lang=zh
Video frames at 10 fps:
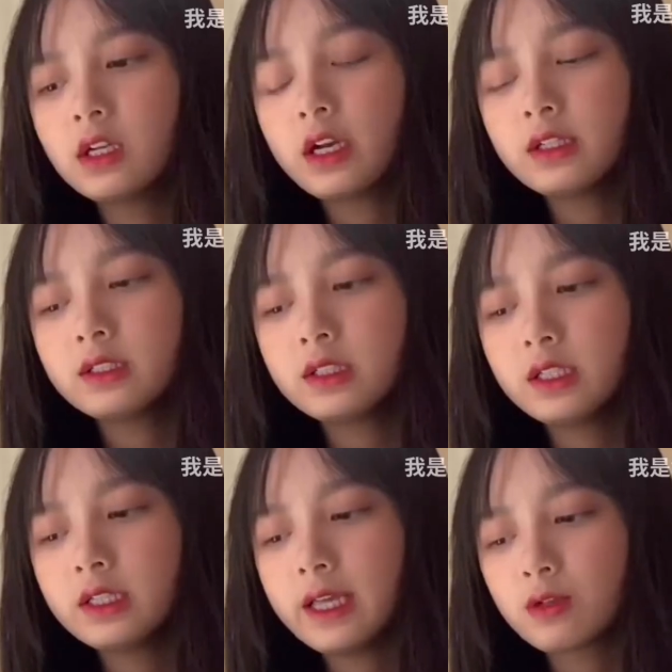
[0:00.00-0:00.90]
而且这个
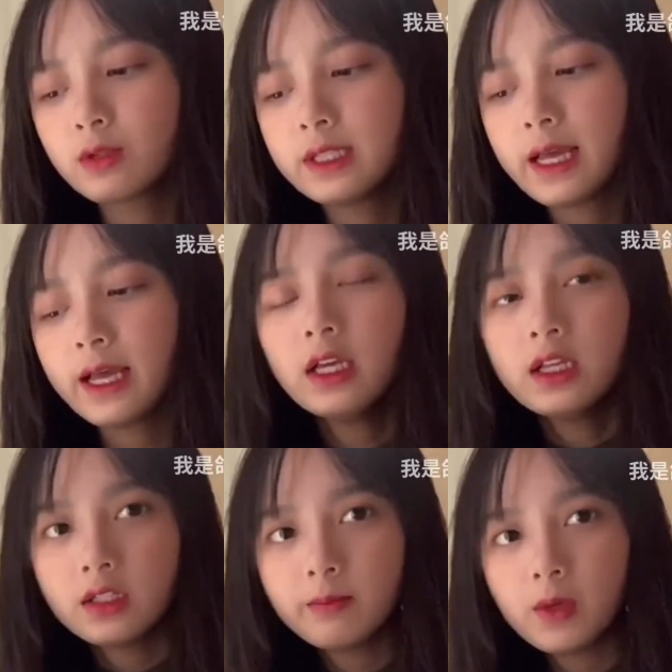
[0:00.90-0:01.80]
牙刷它
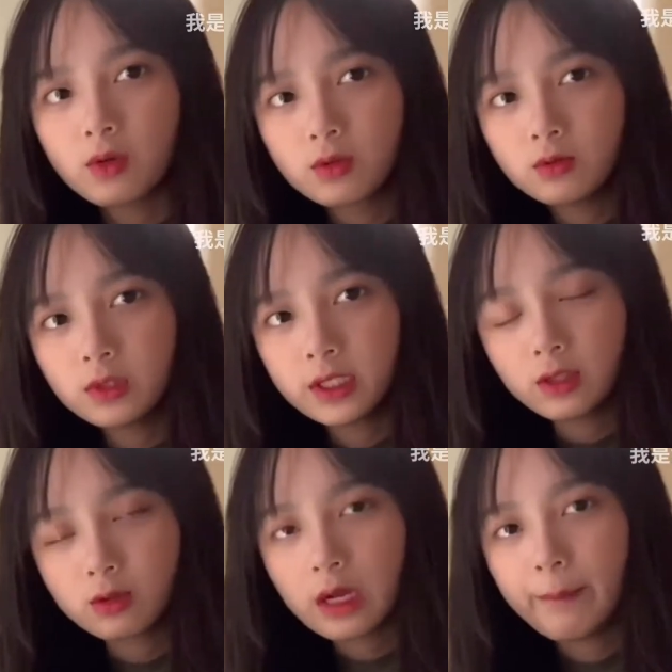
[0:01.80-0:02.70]
一秒钟可以
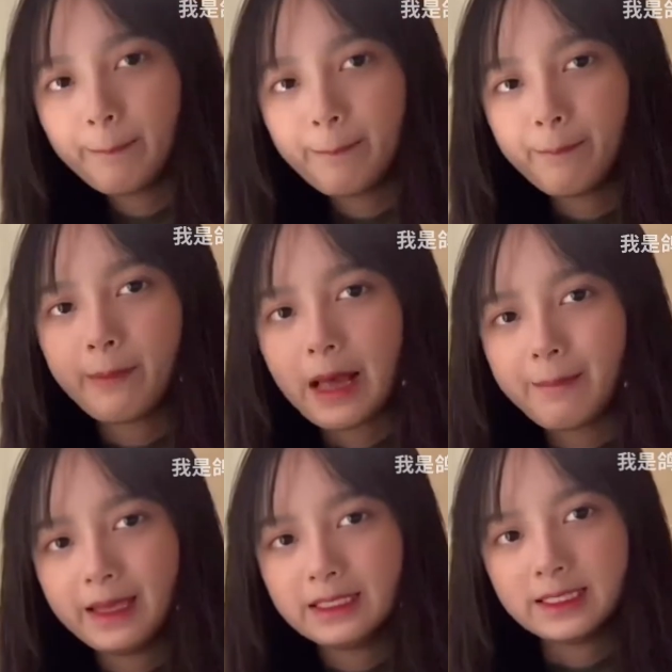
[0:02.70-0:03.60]
刷八
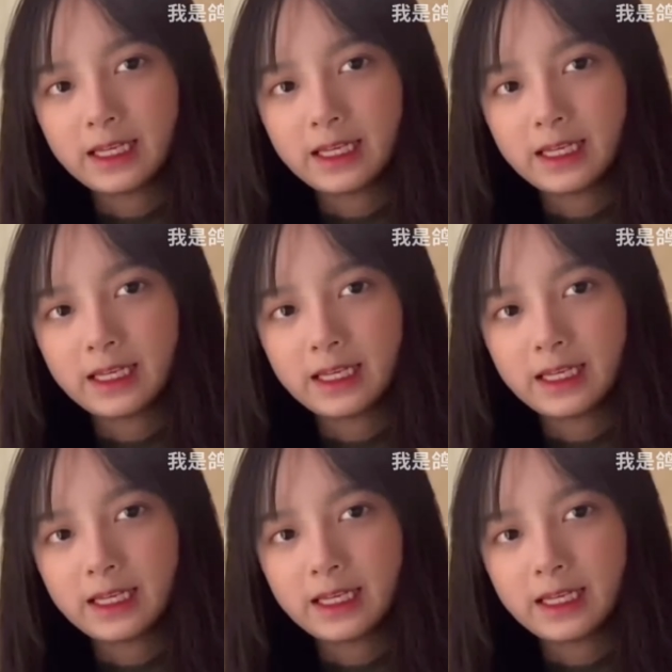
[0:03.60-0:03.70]
百下，